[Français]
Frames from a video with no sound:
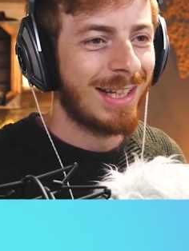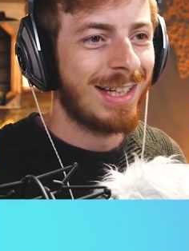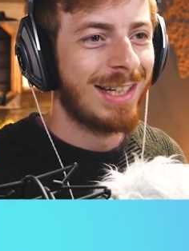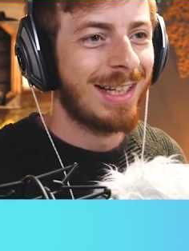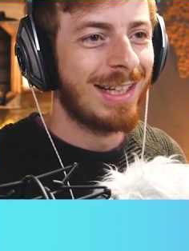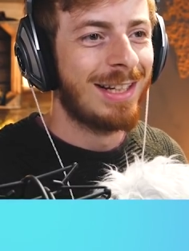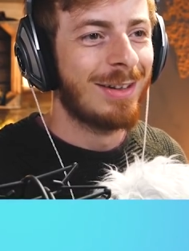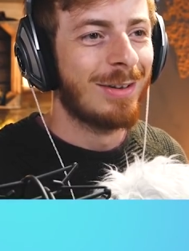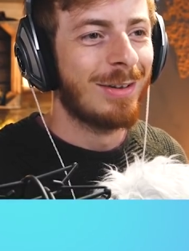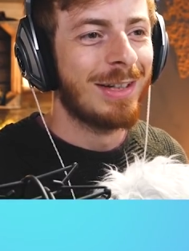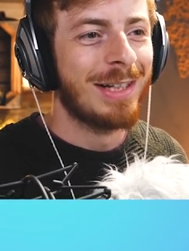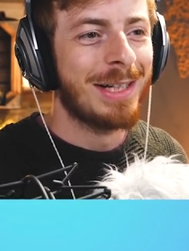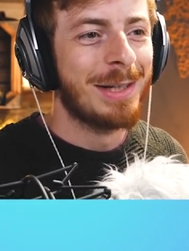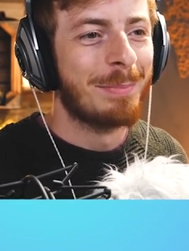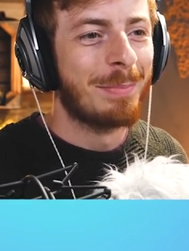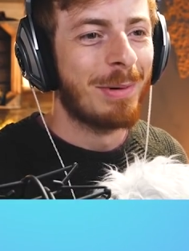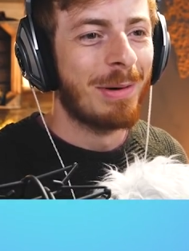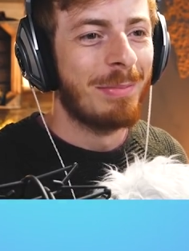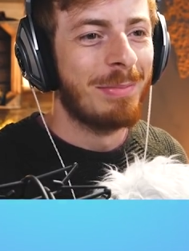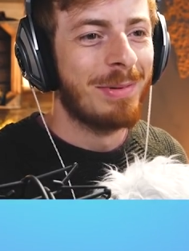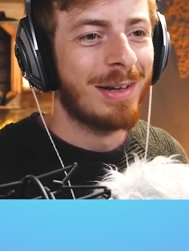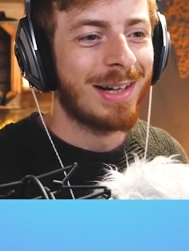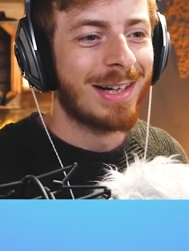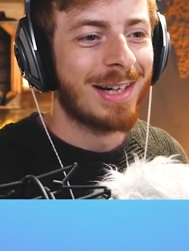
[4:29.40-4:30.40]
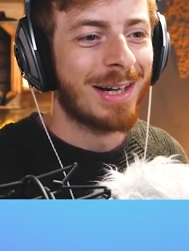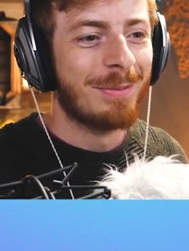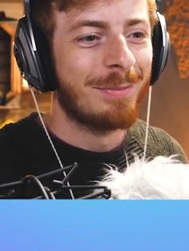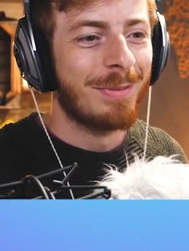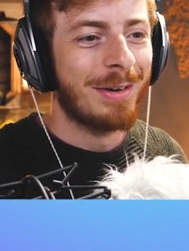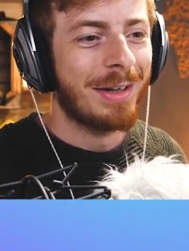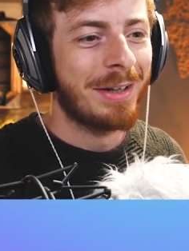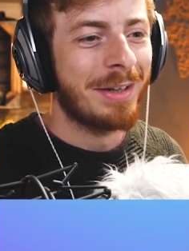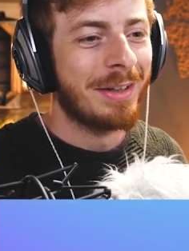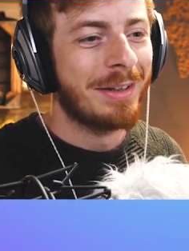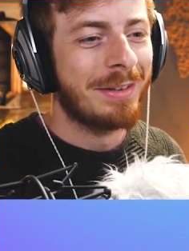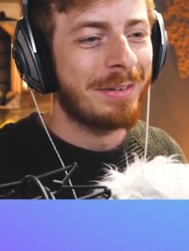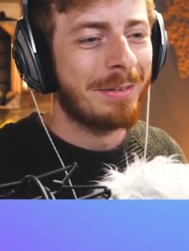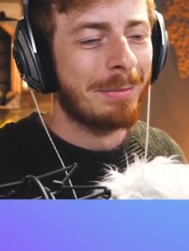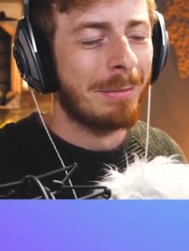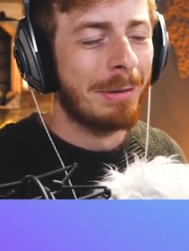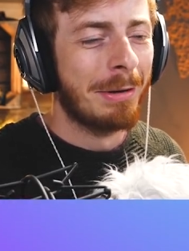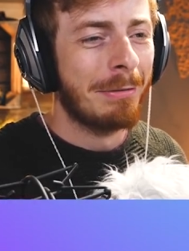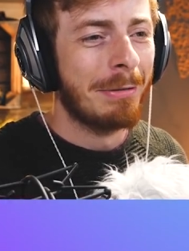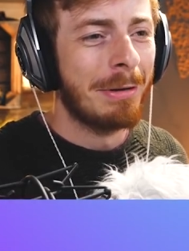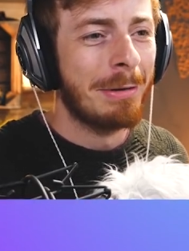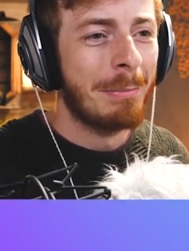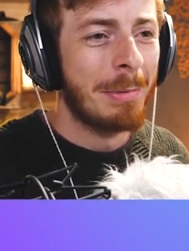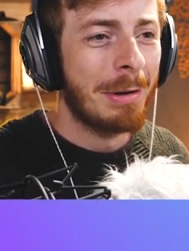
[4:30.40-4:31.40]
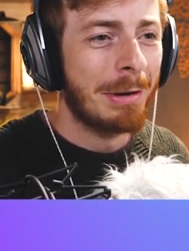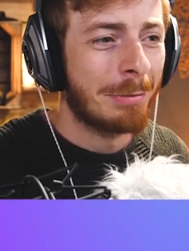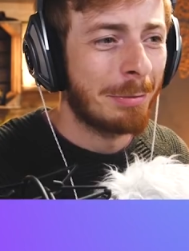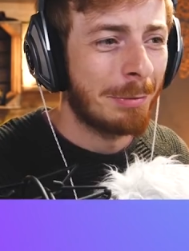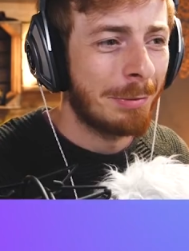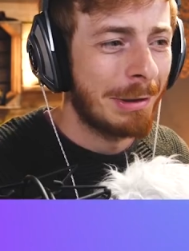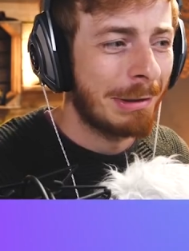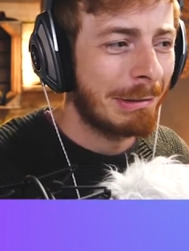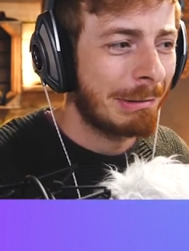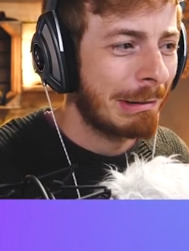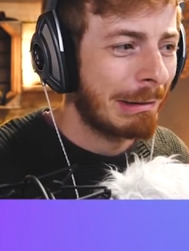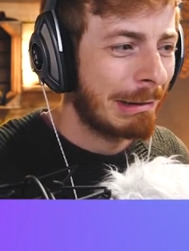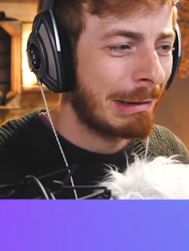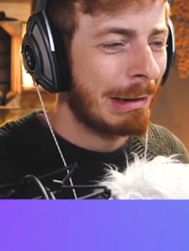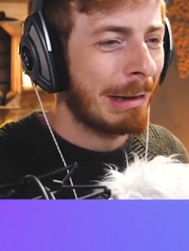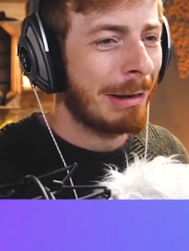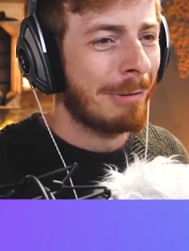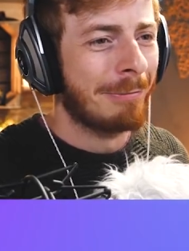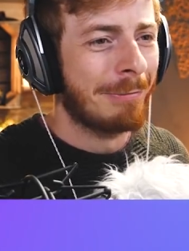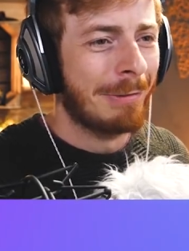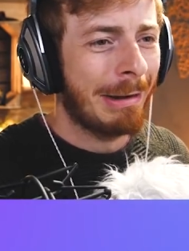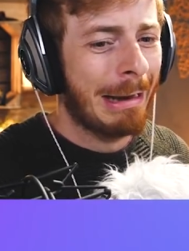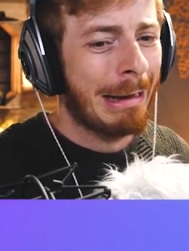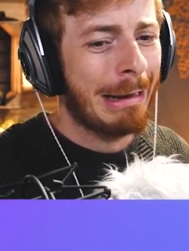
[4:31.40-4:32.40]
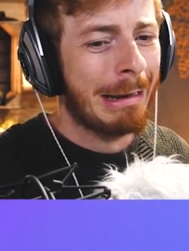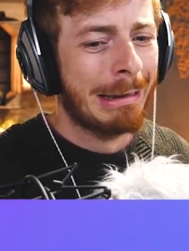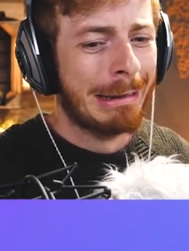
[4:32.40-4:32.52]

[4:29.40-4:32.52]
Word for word: il est pas bien le gamin, il a dit, mais oui, mais ils ont dit que c'était la fin.